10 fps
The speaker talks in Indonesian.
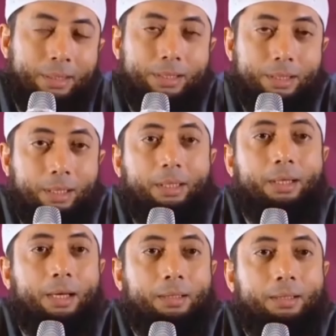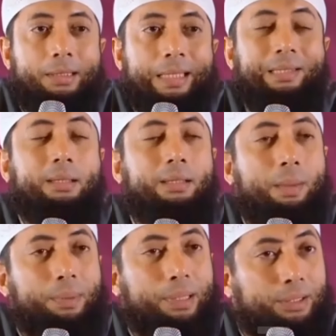Sehingga kita
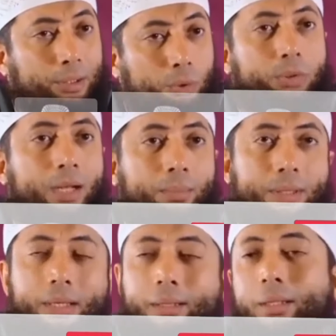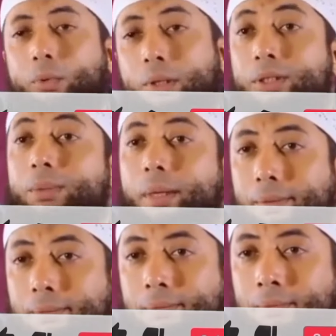tidak pernah jenuh dalam menjalankan kewajiban.
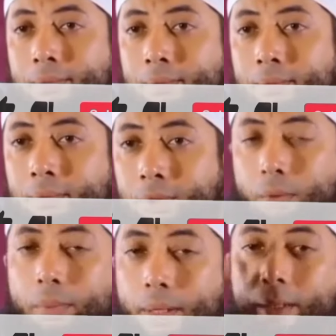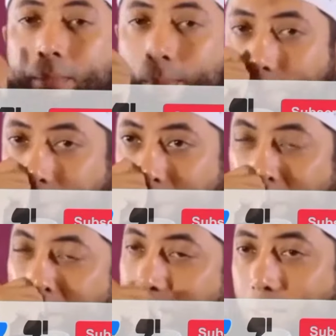Coba bayangkan Bapak Ibu
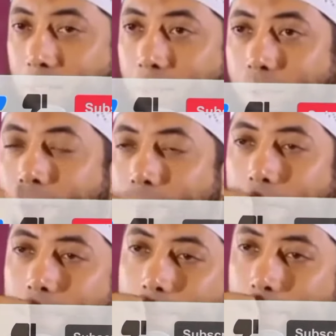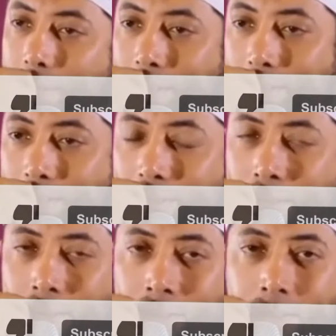sekalian, di sini kita mulai dari bapak-bapak misalnya.
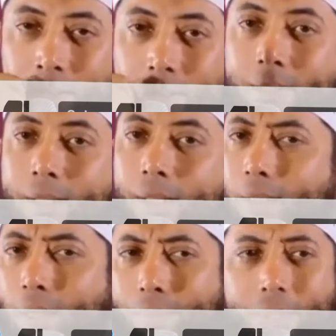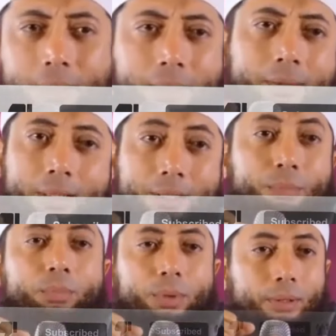Istri kita nggak pernah kita kenal
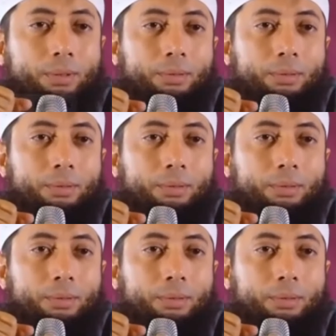sebelumnya.